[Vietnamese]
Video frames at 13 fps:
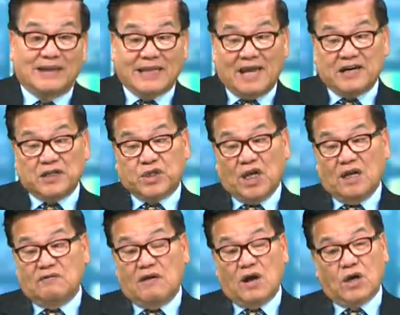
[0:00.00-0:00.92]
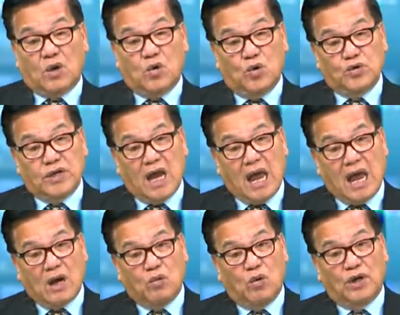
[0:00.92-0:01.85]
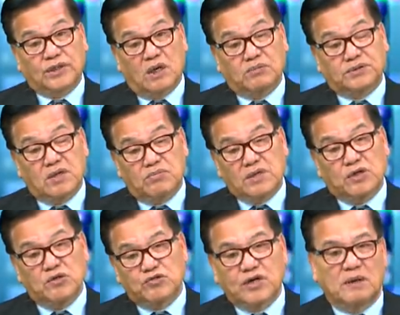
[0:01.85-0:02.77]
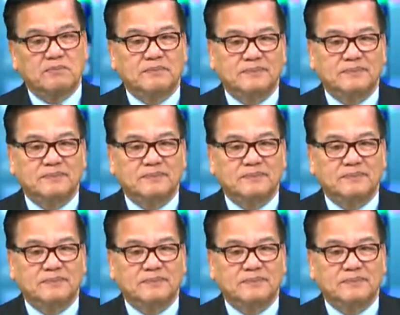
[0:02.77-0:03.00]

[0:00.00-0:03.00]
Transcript: ta đã tiến vào cái khu nhà của Tổng thống Donald Trump.